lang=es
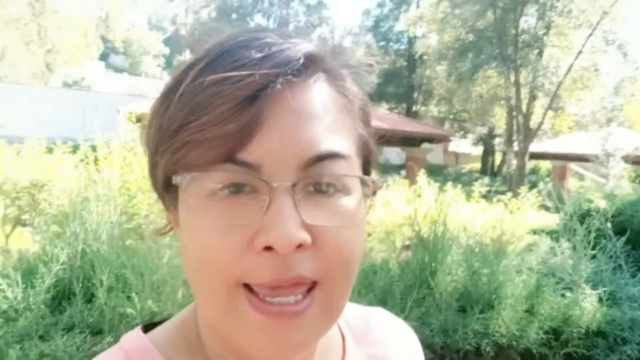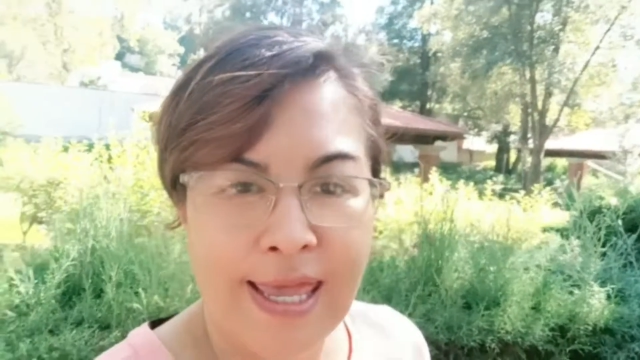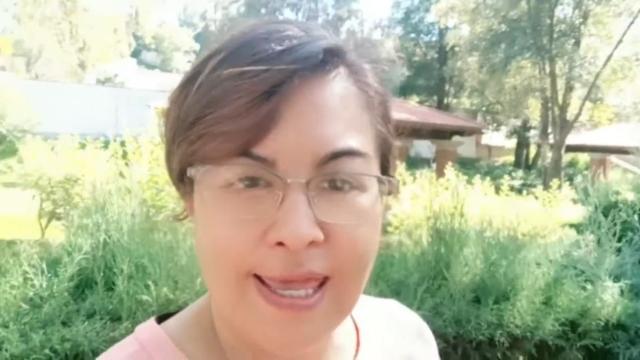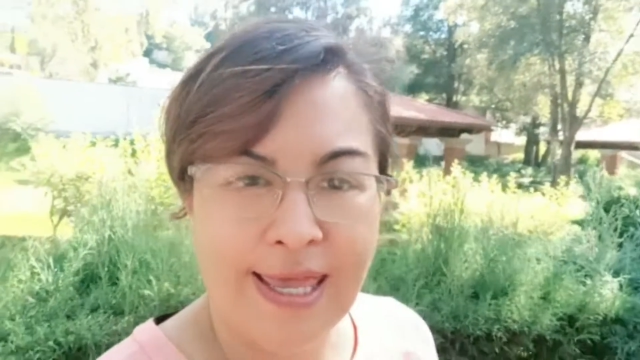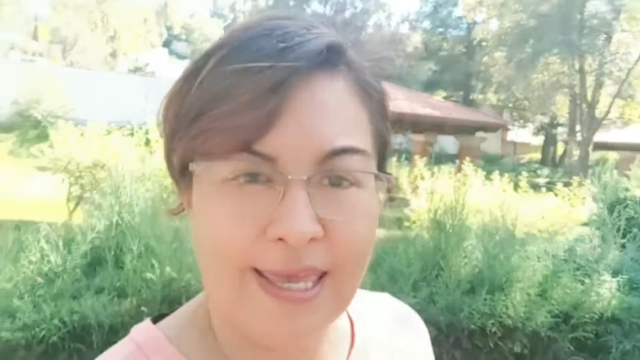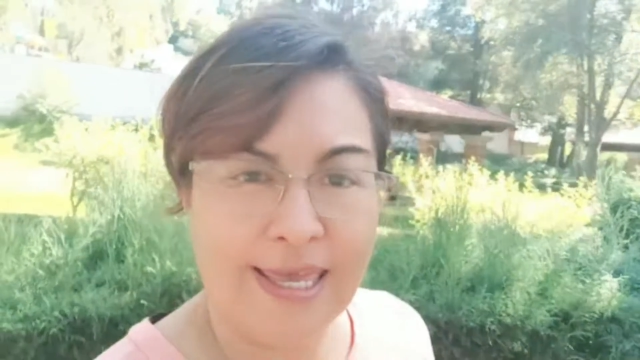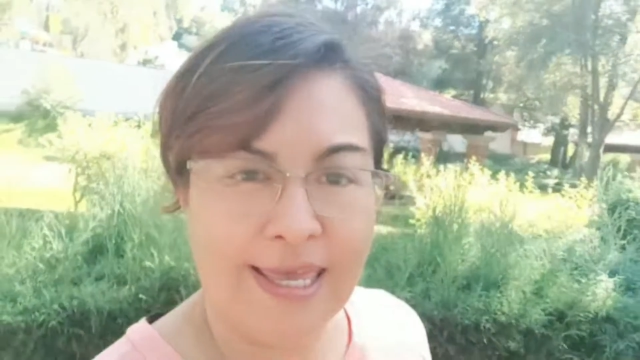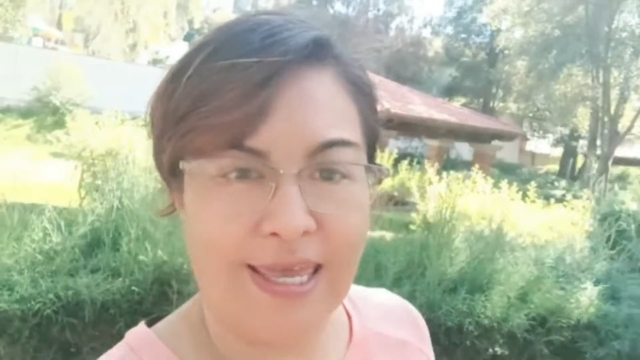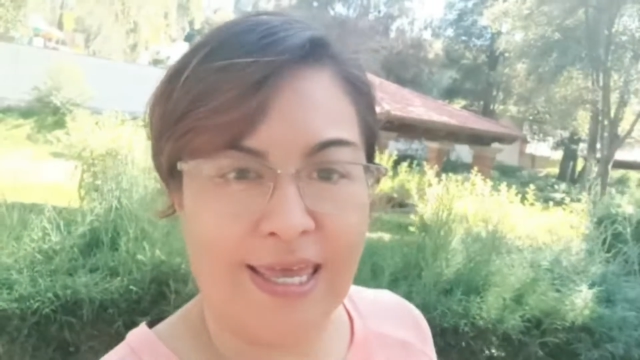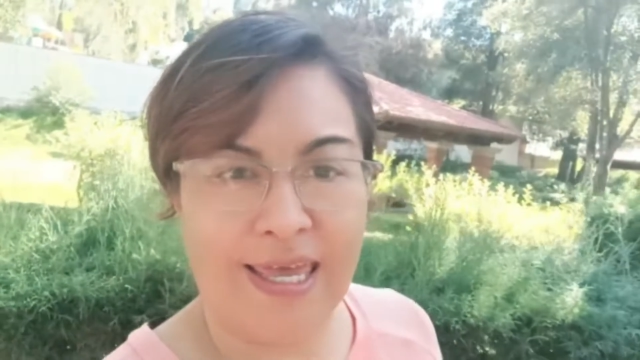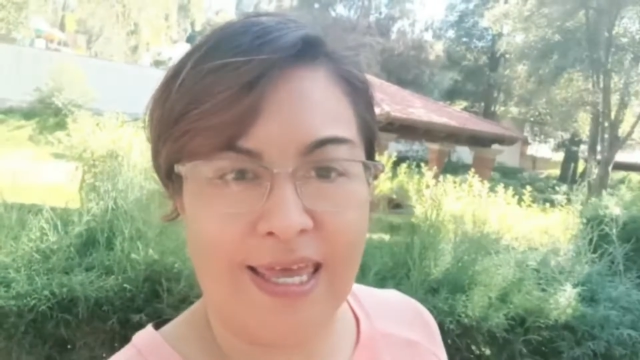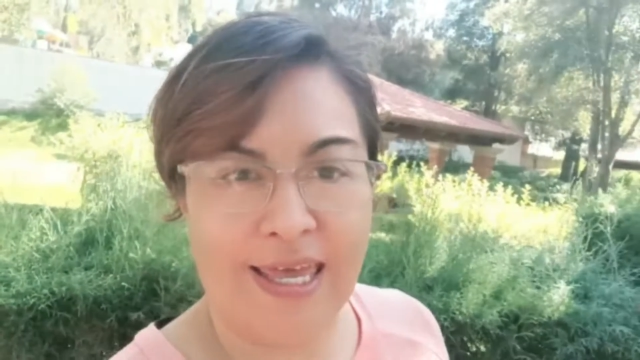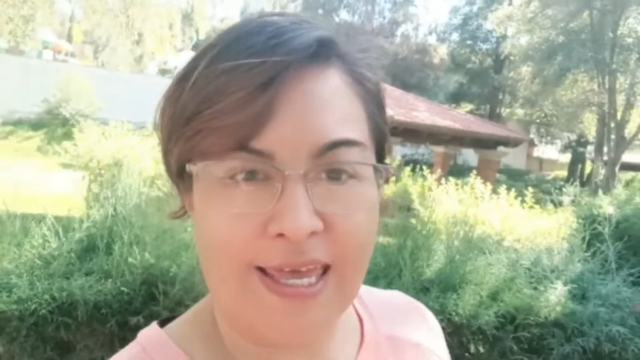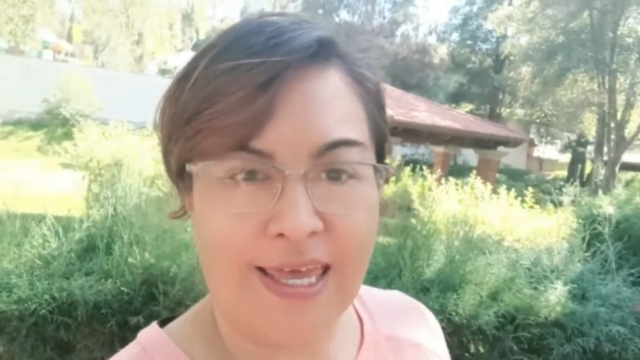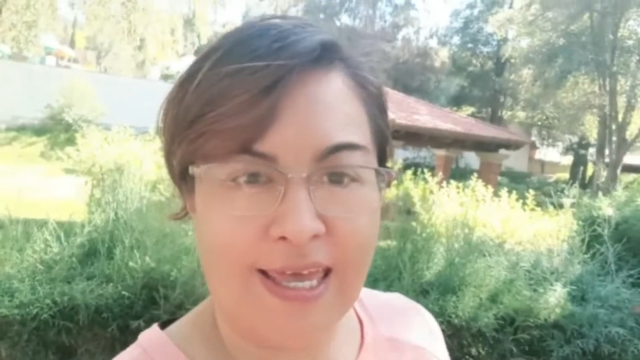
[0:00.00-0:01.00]

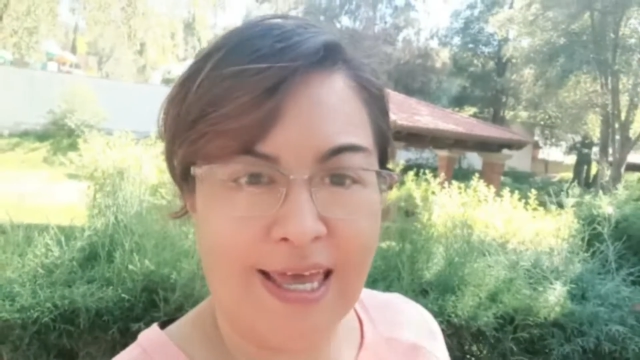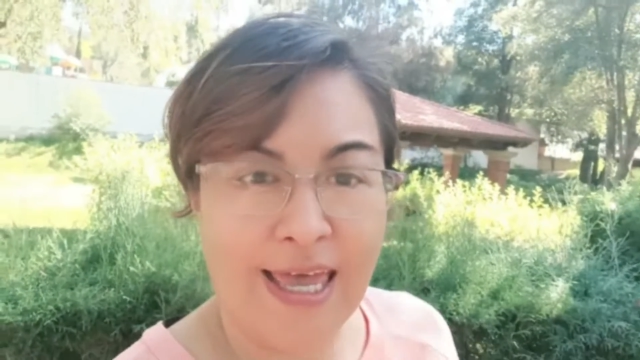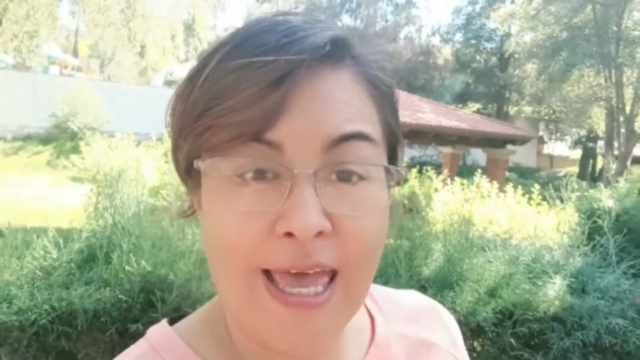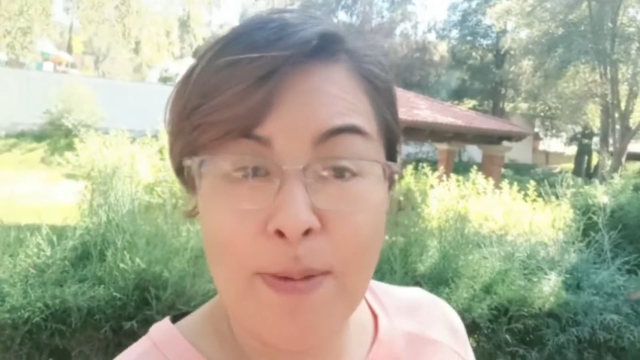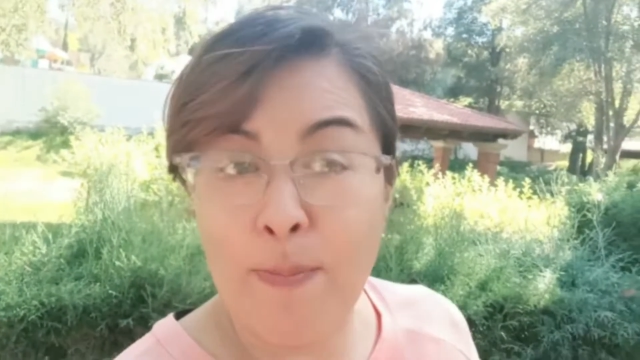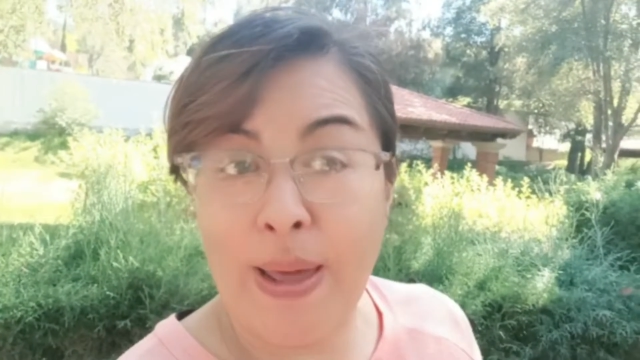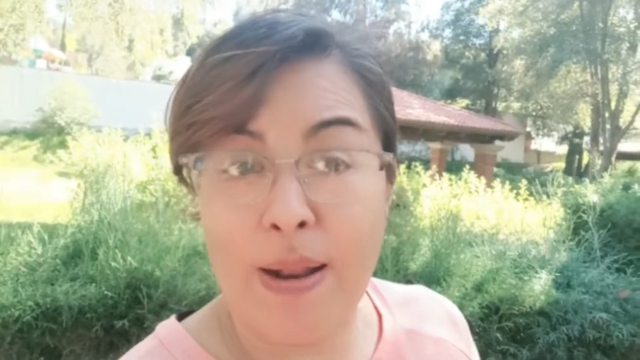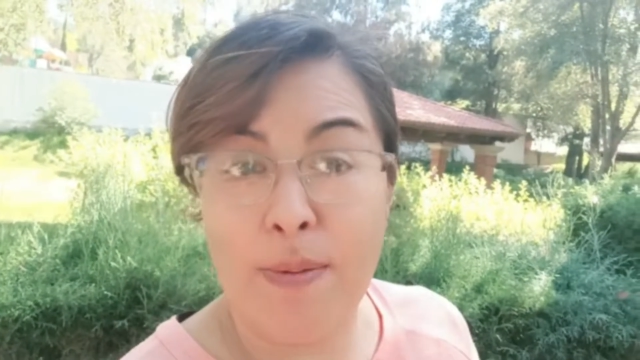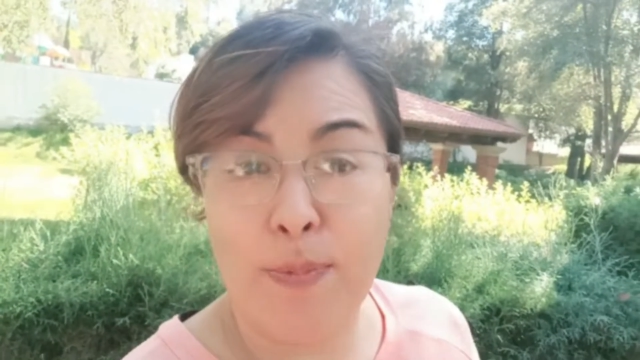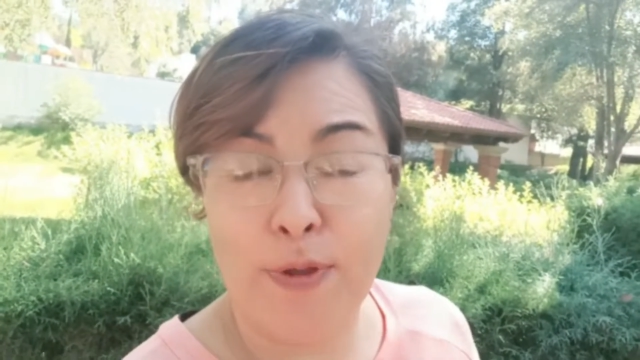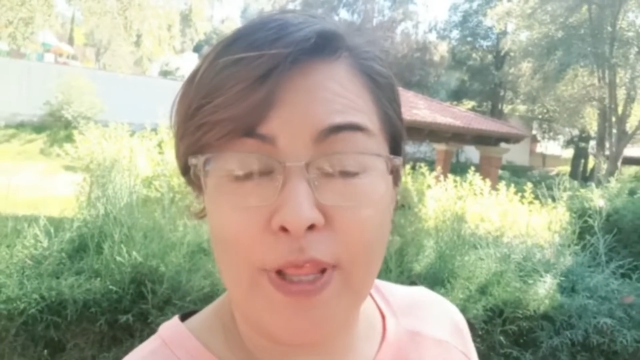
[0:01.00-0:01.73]
Eh, para poder